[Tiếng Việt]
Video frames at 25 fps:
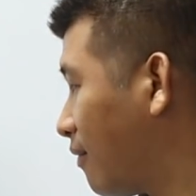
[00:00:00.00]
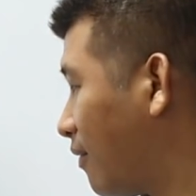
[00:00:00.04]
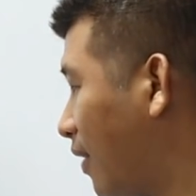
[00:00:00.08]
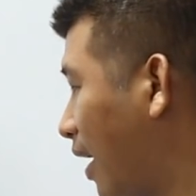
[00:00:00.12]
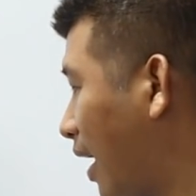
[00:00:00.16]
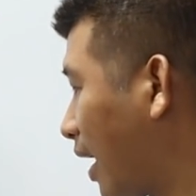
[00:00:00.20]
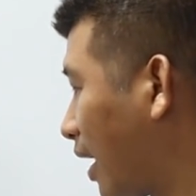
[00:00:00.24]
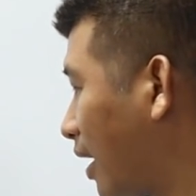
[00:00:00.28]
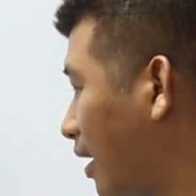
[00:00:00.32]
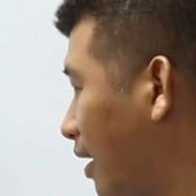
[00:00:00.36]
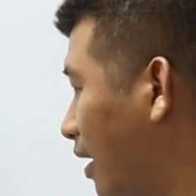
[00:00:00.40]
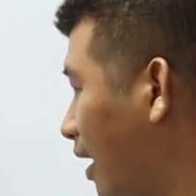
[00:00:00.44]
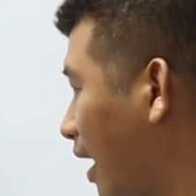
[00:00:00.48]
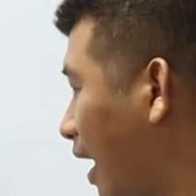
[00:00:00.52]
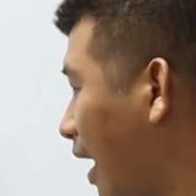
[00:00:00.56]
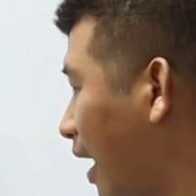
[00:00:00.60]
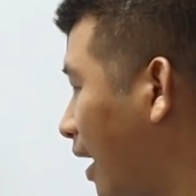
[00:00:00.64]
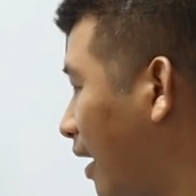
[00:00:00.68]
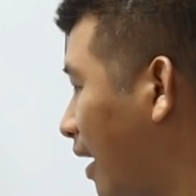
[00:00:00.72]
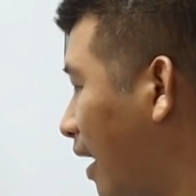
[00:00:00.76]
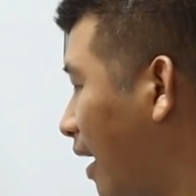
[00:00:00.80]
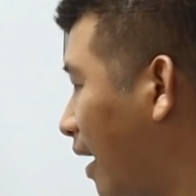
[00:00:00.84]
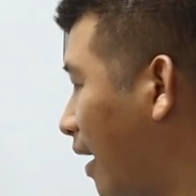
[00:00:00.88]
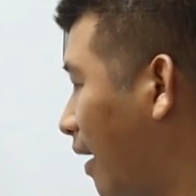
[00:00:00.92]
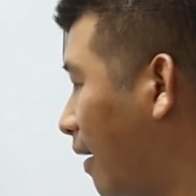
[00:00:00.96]
Và cái thứ
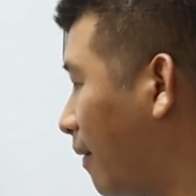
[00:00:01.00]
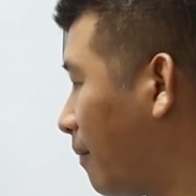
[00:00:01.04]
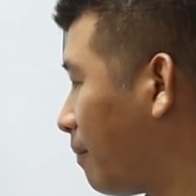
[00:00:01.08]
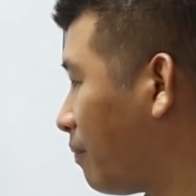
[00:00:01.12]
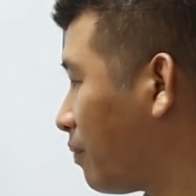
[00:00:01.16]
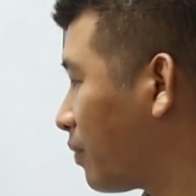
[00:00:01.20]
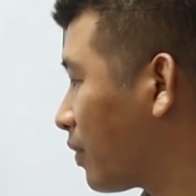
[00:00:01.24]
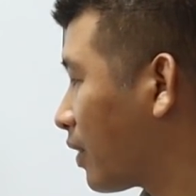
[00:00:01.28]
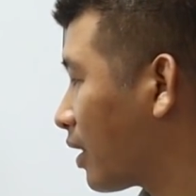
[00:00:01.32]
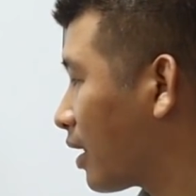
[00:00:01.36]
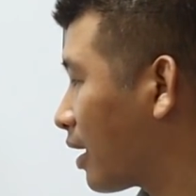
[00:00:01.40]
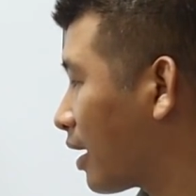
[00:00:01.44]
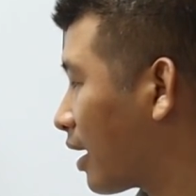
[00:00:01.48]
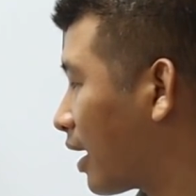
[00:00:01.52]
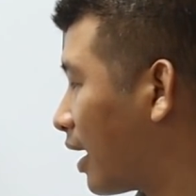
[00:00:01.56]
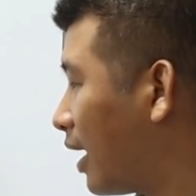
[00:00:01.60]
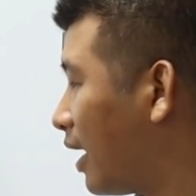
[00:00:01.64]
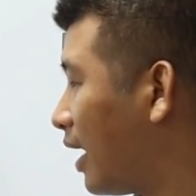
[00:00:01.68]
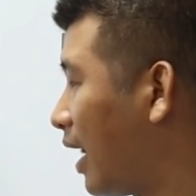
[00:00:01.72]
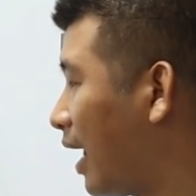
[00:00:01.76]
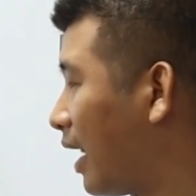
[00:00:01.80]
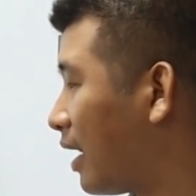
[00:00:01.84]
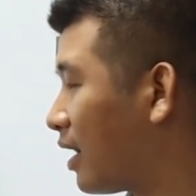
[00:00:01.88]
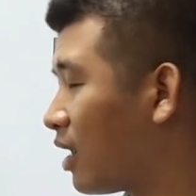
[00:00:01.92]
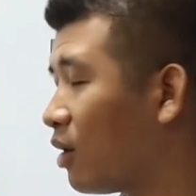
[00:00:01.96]
hai là
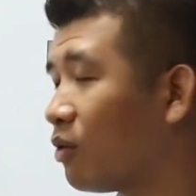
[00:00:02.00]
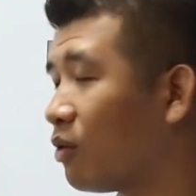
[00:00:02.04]
cái đèn